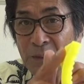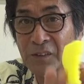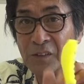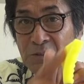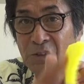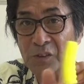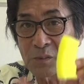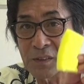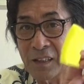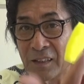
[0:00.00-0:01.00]
は全く濡れて
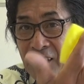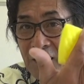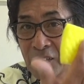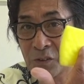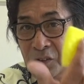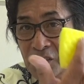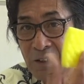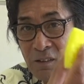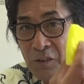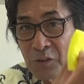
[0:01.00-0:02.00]
ませんこっち
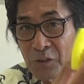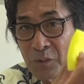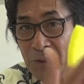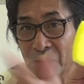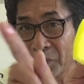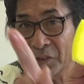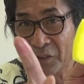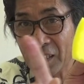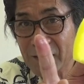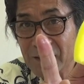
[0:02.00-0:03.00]
側はほとんどべちょべちょ
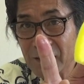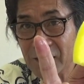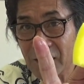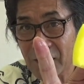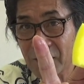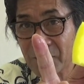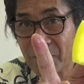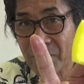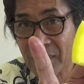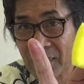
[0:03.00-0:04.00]
な感じです
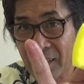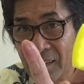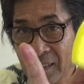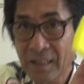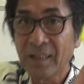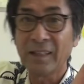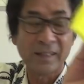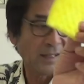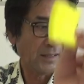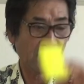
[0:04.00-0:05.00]

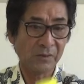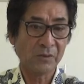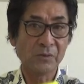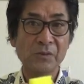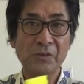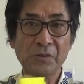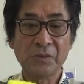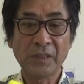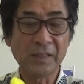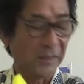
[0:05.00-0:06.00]
はいこの
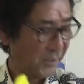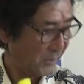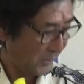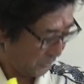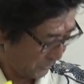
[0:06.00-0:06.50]
状態にして